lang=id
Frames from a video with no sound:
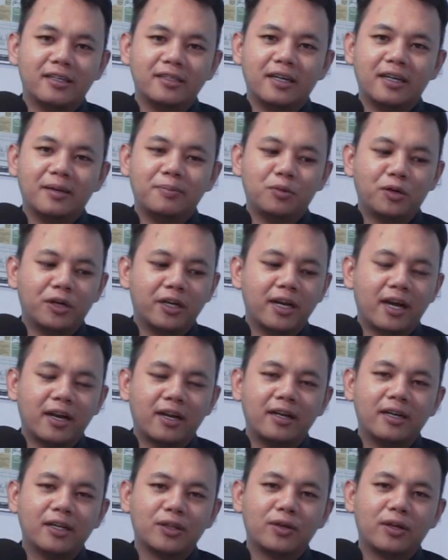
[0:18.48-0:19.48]
Jadi Puri
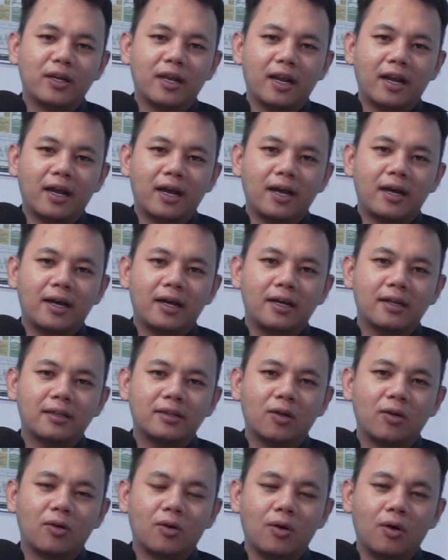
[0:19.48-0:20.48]
Garden itu adalah
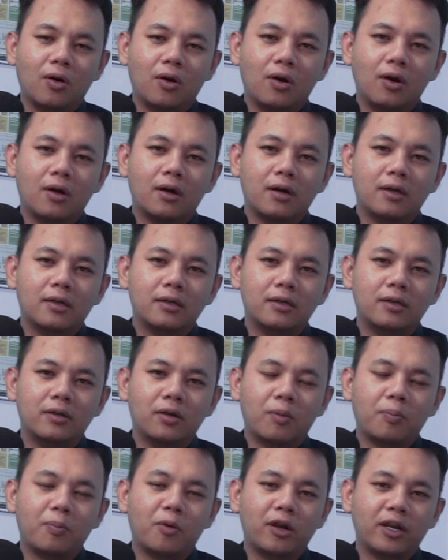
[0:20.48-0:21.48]
toko
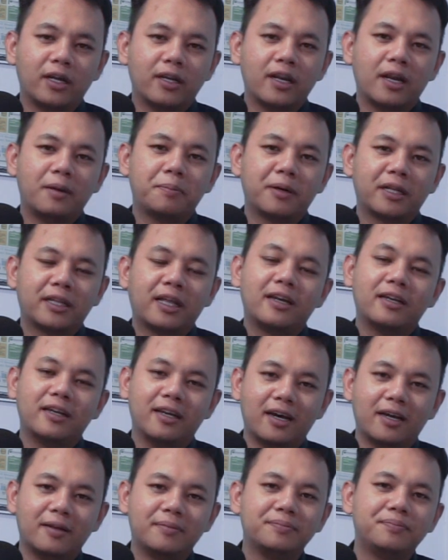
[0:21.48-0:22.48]
hidroponik dan
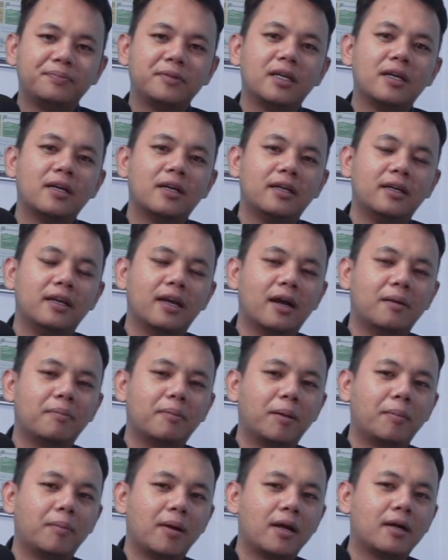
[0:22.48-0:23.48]
pertanian yang
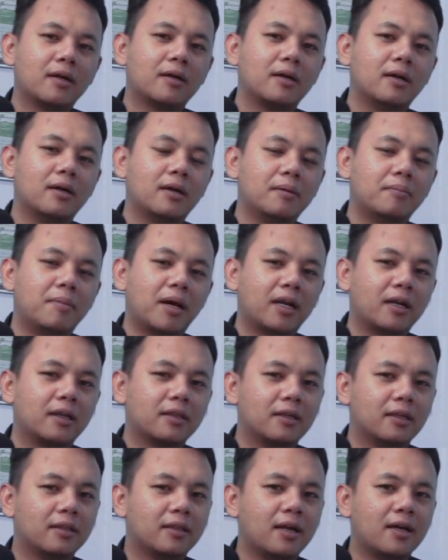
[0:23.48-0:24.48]
memang eh,
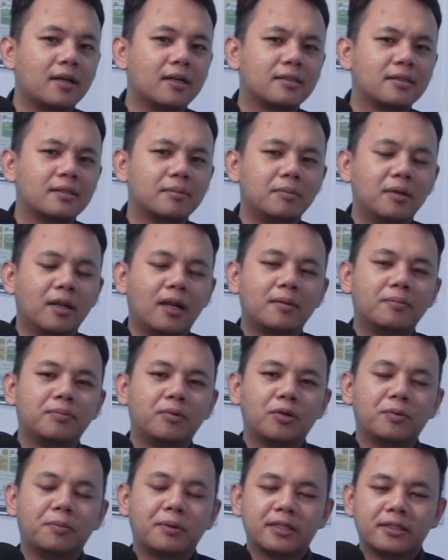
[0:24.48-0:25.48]
market kita 90%
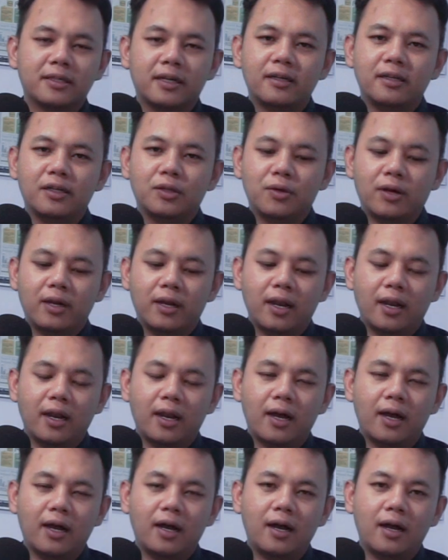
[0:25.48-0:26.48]
itu
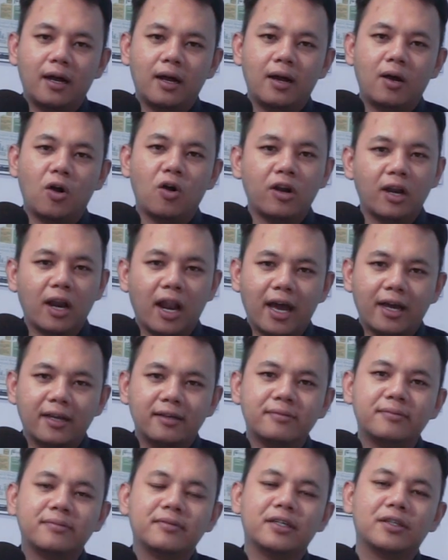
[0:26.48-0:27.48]
adalah
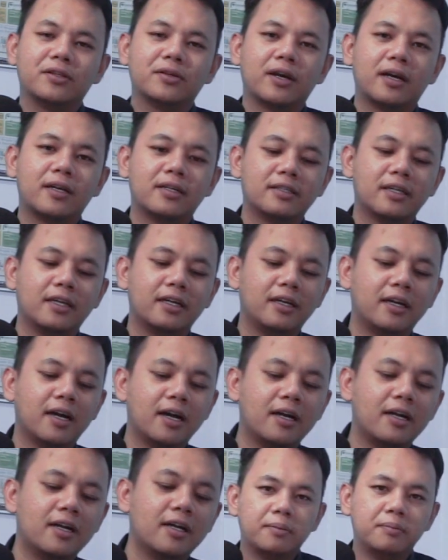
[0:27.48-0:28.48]
online gitu kan
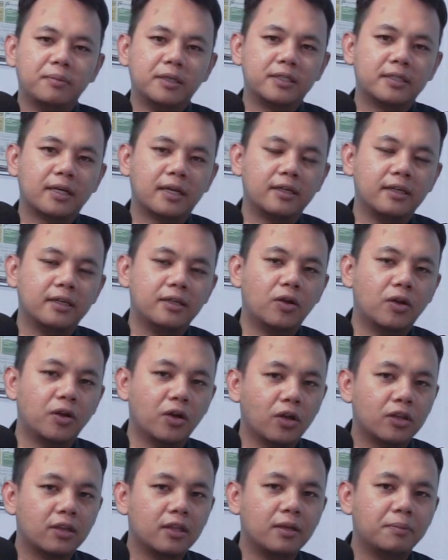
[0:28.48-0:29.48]
sehingga bisa
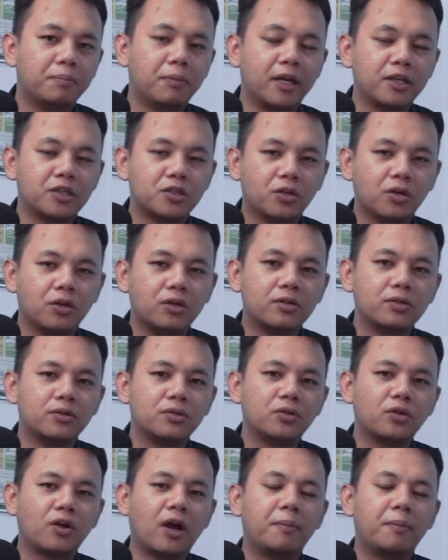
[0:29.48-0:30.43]
di-download di Play Store untuk